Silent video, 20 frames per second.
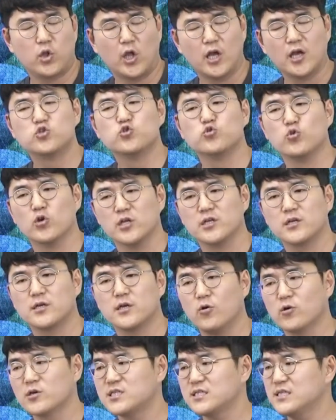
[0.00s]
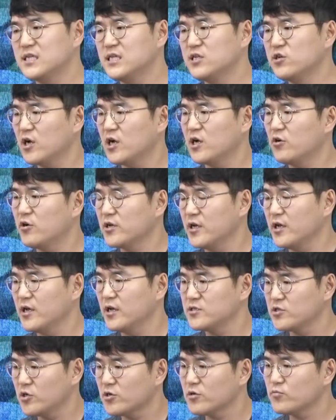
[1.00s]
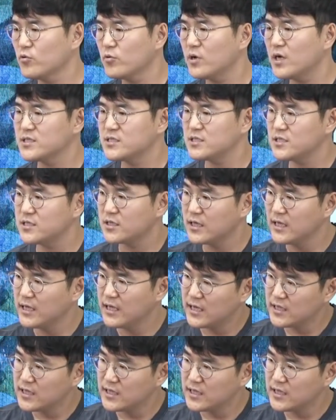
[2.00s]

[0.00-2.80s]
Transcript: 되게 중요하니까 역시 인간관계처럼 똑같이